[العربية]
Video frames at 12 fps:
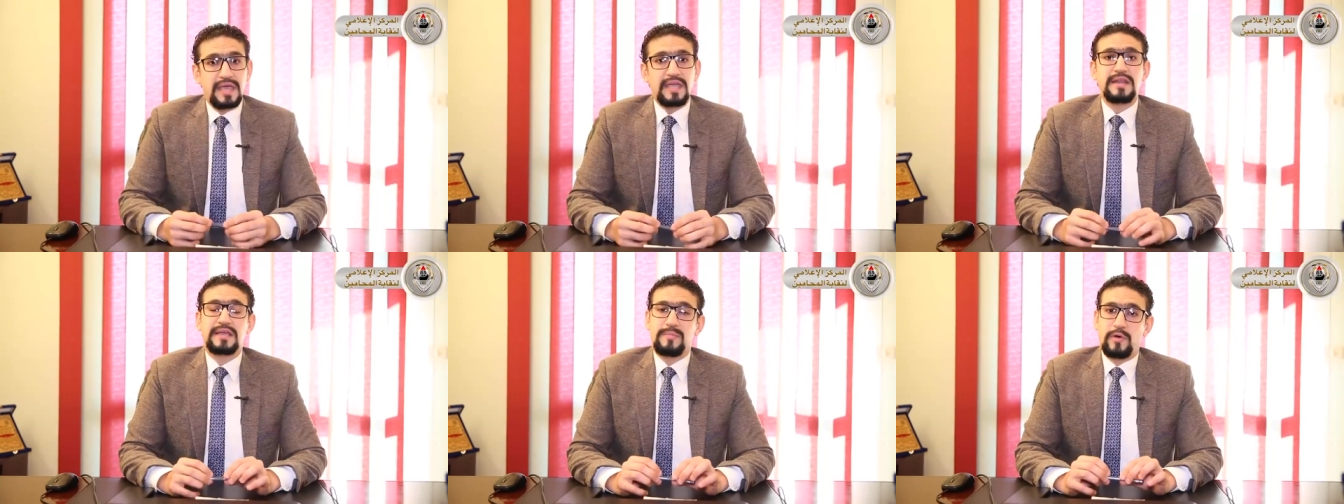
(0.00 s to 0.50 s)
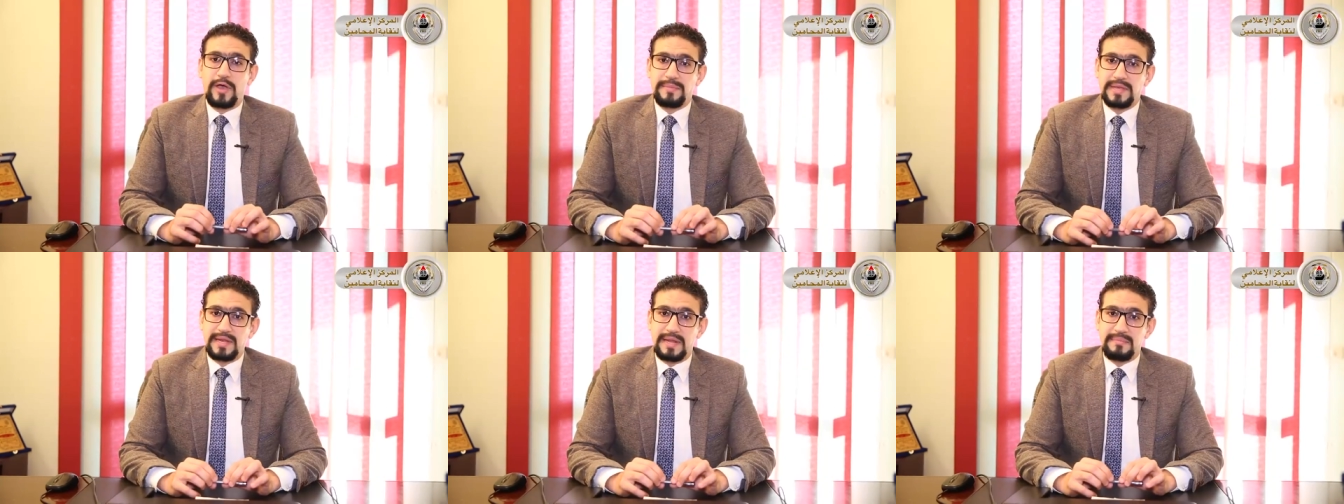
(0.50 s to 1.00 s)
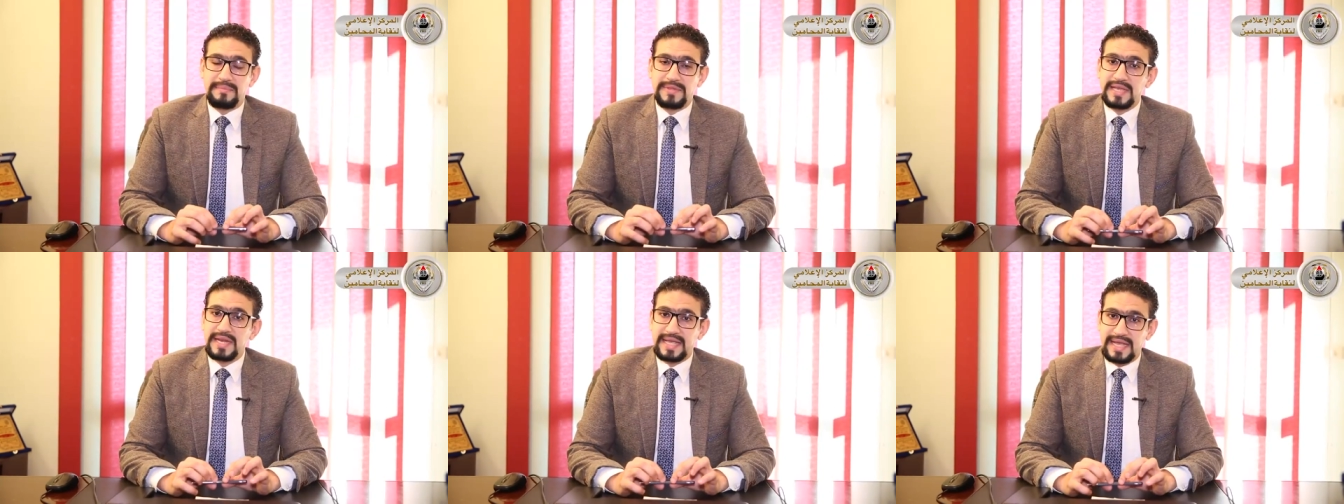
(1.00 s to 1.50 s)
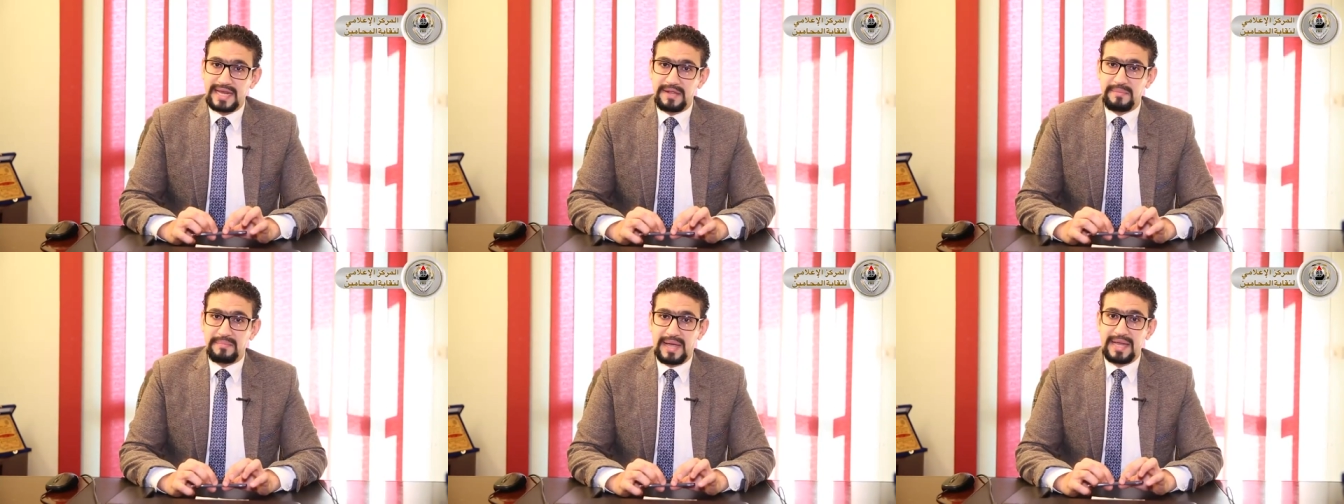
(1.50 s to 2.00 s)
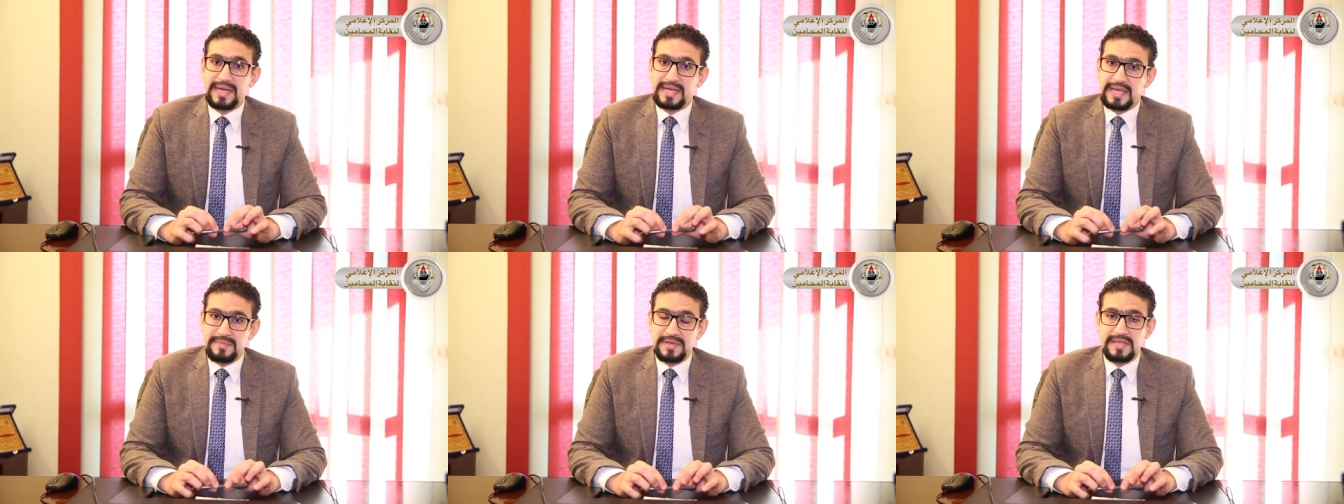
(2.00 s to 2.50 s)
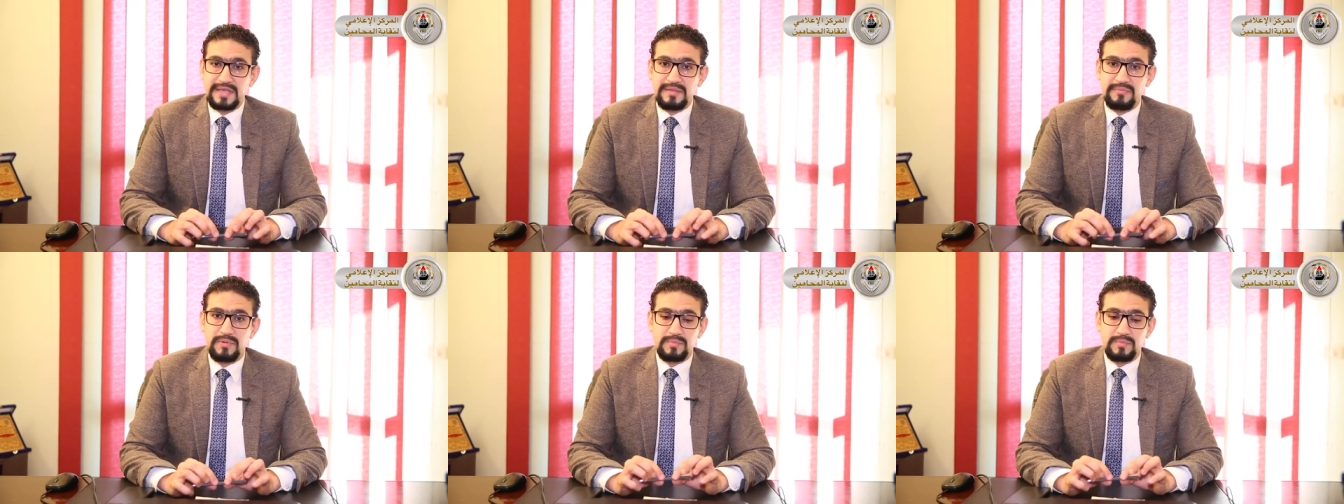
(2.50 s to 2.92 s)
احنا كمحامين لما بنيجي نتكلم عن الجريمه ديت